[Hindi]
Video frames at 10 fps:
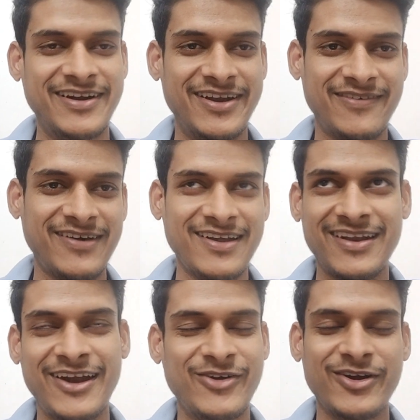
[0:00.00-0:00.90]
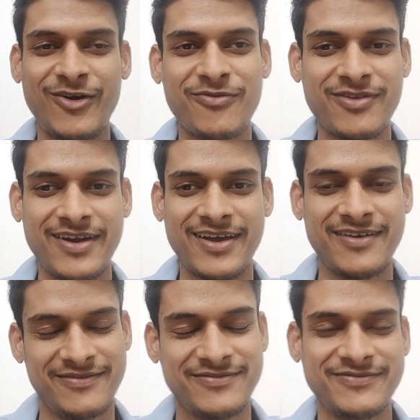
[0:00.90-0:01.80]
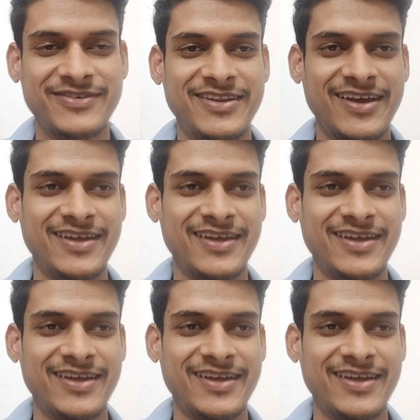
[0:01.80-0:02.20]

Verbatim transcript: थिएटर वाला लाइट वेट ऑफ रहेगा फिर